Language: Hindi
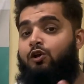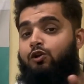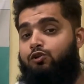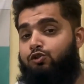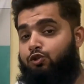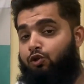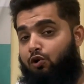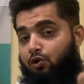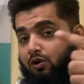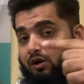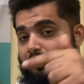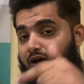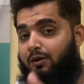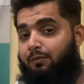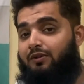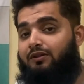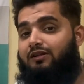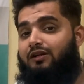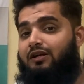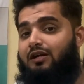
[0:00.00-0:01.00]
जो लोग
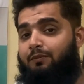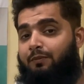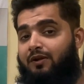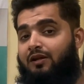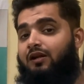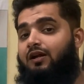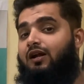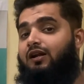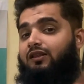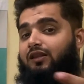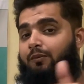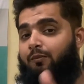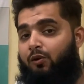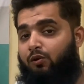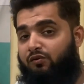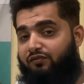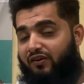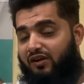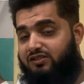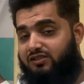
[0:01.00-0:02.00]
अगरबत्ती डिपिंग करते हैं
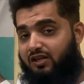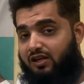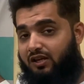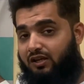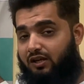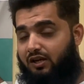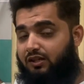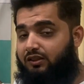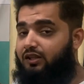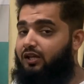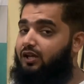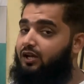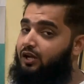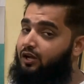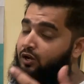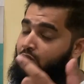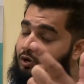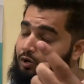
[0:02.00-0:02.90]
मैन्युफैक्चरिंग करते हैं